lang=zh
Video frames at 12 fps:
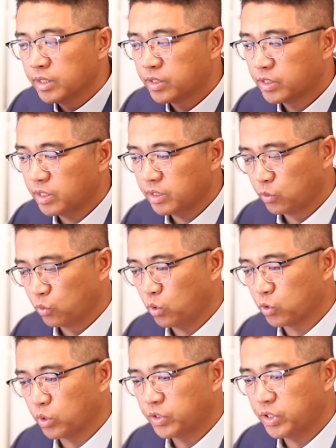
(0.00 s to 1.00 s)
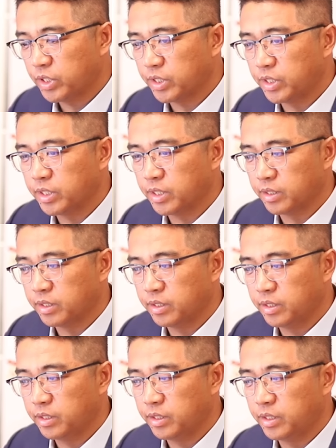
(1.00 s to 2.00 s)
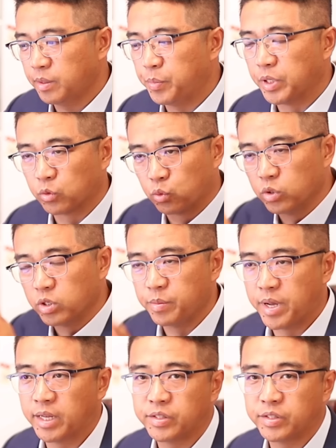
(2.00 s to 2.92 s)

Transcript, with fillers: 自如果说这个一个一个饼图里面，